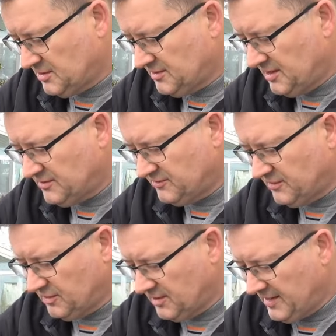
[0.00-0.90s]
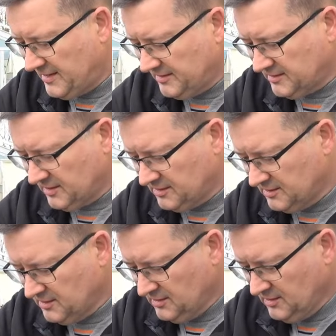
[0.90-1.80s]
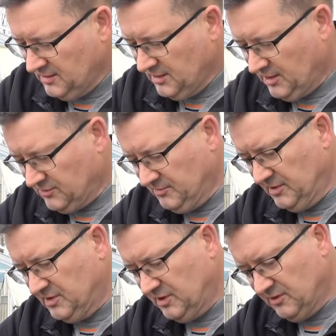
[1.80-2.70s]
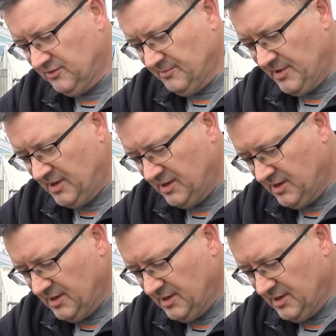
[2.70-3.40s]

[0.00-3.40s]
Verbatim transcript: dann derzt ihr euch leichter. Also wichtig ist immer,